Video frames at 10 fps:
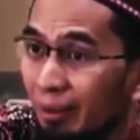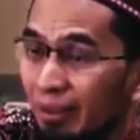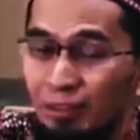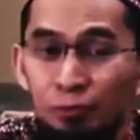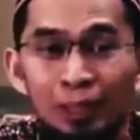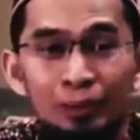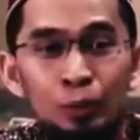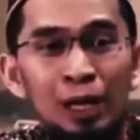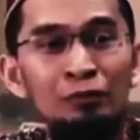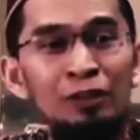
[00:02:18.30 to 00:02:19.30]
Ya si fulan itu
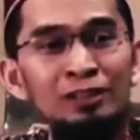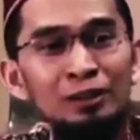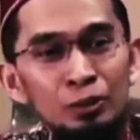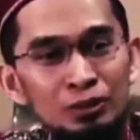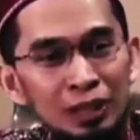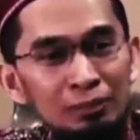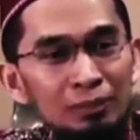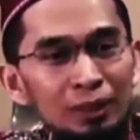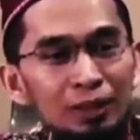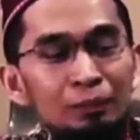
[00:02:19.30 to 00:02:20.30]
hafal satu
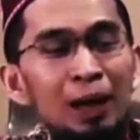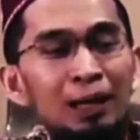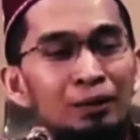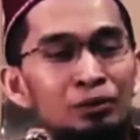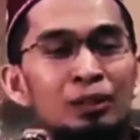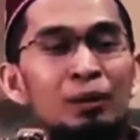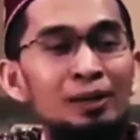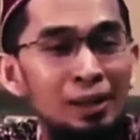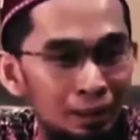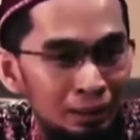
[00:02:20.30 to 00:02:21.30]
jam karena pahalanya sudah
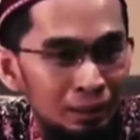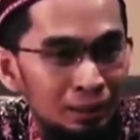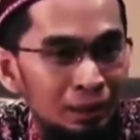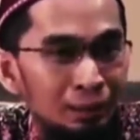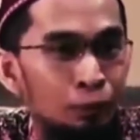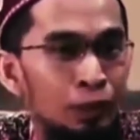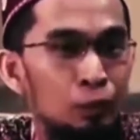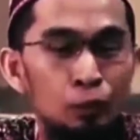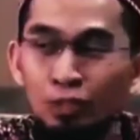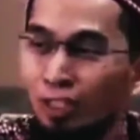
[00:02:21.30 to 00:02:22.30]
banyak kamu ini
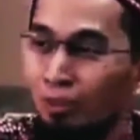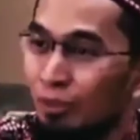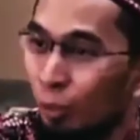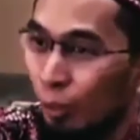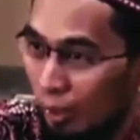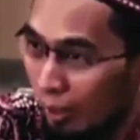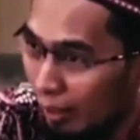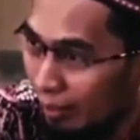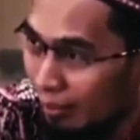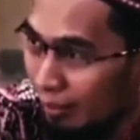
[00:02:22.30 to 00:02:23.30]
dulu jangan baca
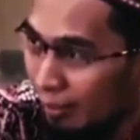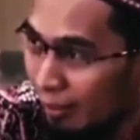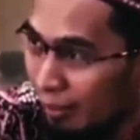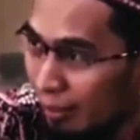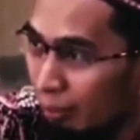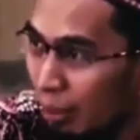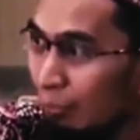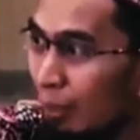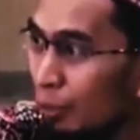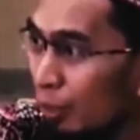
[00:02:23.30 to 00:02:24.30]
Quran, ya
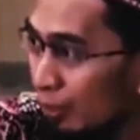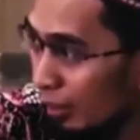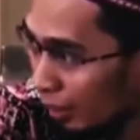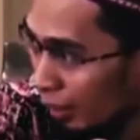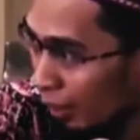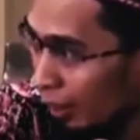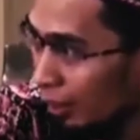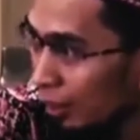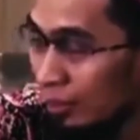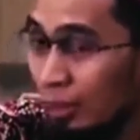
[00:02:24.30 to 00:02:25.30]
beramal juga
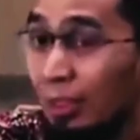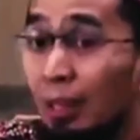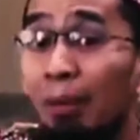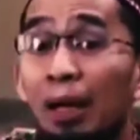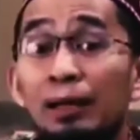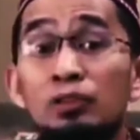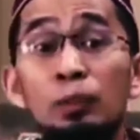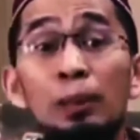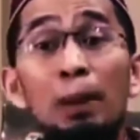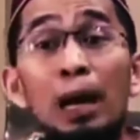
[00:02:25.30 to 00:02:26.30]
jarang. Saya lama kan
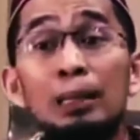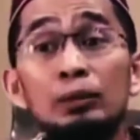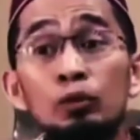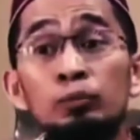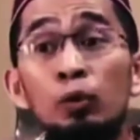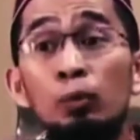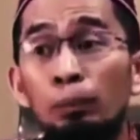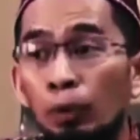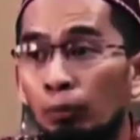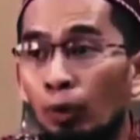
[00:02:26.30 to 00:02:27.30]
supaya pahala terus
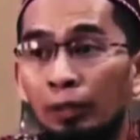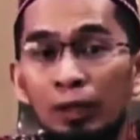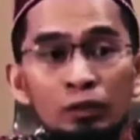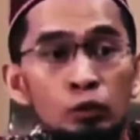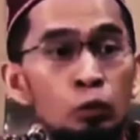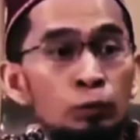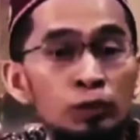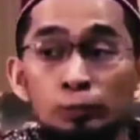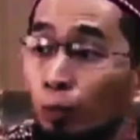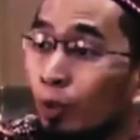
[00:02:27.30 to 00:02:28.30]
mengumpul. Bukankah satu
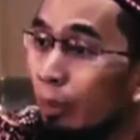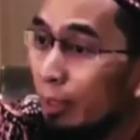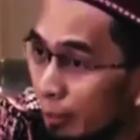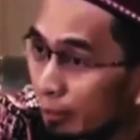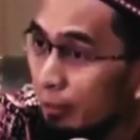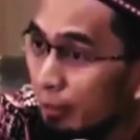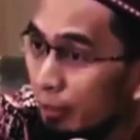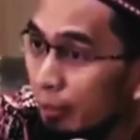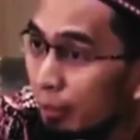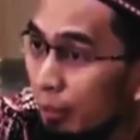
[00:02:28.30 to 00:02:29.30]
hurufnya sepuluh kebaikan?
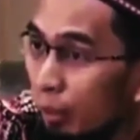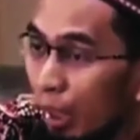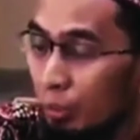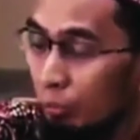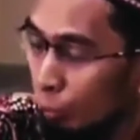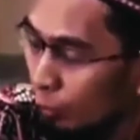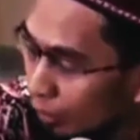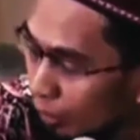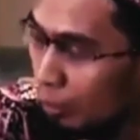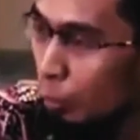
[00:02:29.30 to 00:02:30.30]
Antum
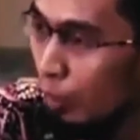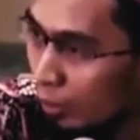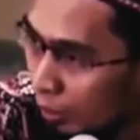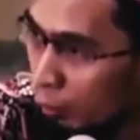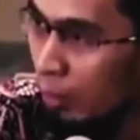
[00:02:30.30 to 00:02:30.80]
ulang lagi, ulang lagi,